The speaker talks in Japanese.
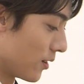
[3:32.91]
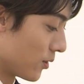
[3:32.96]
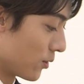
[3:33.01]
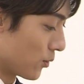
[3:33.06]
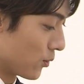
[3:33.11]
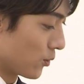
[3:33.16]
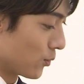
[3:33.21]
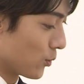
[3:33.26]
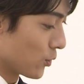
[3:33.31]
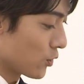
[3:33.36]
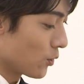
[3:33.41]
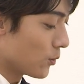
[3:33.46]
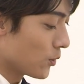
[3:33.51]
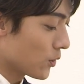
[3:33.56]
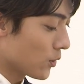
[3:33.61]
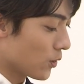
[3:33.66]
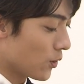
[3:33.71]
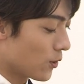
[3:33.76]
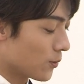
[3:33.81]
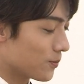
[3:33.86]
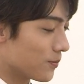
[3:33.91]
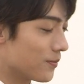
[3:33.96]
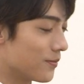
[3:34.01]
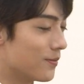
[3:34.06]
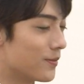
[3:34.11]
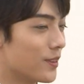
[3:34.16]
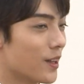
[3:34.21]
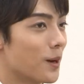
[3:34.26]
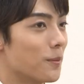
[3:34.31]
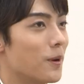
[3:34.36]
もともと
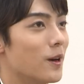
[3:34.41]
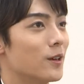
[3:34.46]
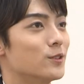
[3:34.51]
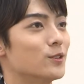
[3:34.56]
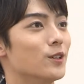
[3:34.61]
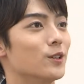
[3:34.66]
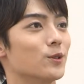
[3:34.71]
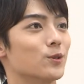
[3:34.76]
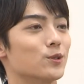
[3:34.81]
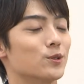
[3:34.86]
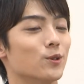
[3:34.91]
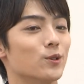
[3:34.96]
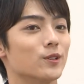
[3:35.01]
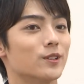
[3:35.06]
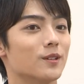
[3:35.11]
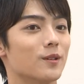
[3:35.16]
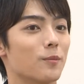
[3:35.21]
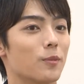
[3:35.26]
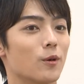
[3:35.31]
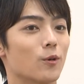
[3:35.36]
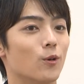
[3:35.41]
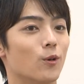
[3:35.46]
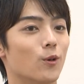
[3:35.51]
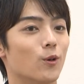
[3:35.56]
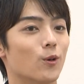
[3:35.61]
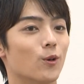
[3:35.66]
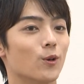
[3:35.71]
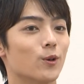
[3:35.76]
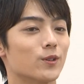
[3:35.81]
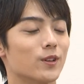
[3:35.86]
バルーンアートすごいやっぱ
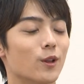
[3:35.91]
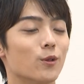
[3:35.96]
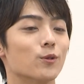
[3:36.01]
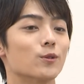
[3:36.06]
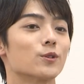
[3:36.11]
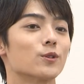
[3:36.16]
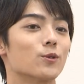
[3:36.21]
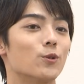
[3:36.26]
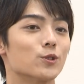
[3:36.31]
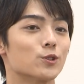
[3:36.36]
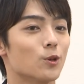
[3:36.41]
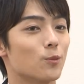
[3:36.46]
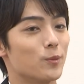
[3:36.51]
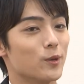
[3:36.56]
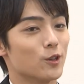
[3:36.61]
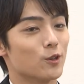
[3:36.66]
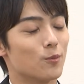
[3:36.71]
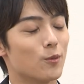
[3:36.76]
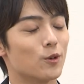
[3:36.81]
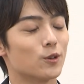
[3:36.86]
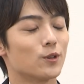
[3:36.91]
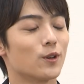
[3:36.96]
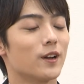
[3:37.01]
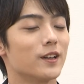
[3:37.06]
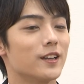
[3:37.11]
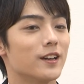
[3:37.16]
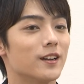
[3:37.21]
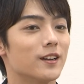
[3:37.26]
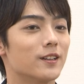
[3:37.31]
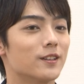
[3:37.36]
こうたのショッピングモールと
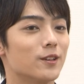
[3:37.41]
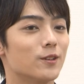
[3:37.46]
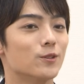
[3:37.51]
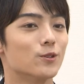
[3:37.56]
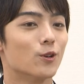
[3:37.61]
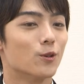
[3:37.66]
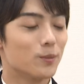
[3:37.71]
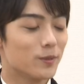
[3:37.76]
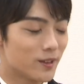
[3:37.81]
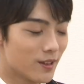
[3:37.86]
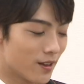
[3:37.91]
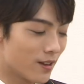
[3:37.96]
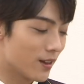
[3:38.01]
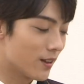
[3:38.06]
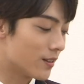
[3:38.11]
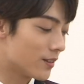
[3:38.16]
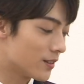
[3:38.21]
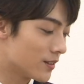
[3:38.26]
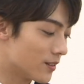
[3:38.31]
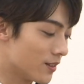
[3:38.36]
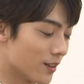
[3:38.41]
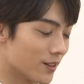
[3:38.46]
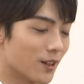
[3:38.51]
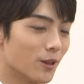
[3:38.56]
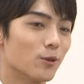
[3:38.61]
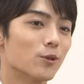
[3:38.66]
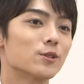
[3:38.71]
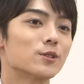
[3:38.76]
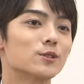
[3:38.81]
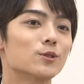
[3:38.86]
かでやられてるのを見てなん
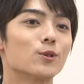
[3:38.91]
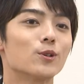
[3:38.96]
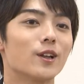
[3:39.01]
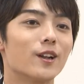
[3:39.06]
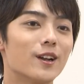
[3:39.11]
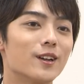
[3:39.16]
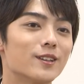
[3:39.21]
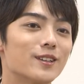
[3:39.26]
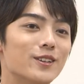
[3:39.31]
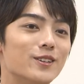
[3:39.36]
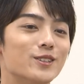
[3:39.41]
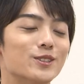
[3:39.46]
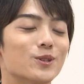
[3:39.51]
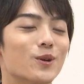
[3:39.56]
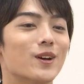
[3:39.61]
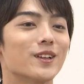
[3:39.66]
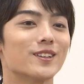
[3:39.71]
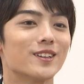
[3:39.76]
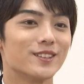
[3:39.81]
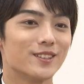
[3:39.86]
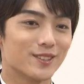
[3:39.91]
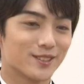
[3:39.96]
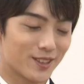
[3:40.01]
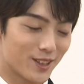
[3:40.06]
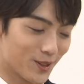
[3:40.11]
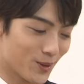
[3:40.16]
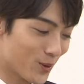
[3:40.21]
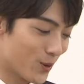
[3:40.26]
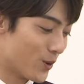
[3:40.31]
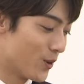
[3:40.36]
か楽しそうだなっていう印象はあったんです
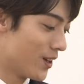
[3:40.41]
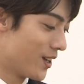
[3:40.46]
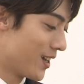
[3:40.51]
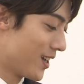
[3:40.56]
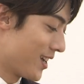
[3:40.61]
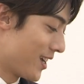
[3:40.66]
けど